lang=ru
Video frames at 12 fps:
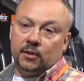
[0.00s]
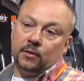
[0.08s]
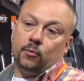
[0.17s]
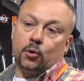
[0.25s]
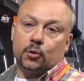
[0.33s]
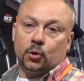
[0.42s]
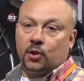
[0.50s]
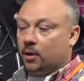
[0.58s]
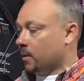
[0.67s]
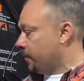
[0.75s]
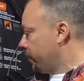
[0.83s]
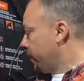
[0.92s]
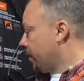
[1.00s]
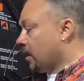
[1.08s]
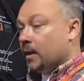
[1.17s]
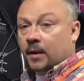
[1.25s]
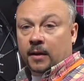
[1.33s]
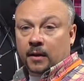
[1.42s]
до 200 грамм.
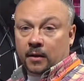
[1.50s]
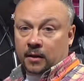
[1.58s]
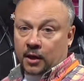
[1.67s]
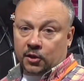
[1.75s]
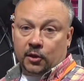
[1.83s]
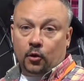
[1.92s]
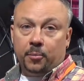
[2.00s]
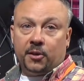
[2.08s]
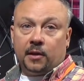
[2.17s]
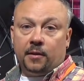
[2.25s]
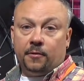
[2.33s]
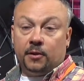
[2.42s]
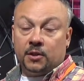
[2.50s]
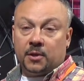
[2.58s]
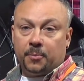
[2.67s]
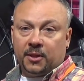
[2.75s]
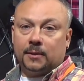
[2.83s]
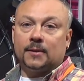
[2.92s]
Каждый любитель
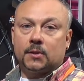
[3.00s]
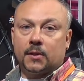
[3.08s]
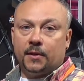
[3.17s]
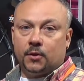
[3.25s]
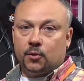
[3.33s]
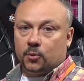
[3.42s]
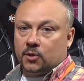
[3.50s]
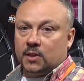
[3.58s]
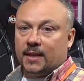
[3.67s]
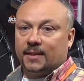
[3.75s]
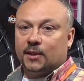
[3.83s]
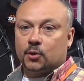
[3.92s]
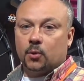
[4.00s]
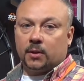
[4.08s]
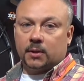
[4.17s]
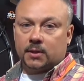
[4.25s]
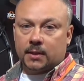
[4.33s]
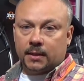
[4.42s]
велосипеда настоящий, он знает,
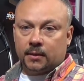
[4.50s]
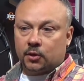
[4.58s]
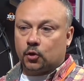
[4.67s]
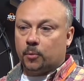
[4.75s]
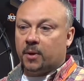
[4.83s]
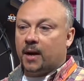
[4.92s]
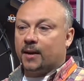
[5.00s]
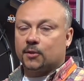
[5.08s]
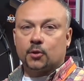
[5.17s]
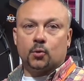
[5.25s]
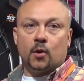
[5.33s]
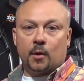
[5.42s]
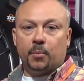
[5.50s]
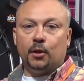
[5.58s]
насколько ценно, чтобы аксессуар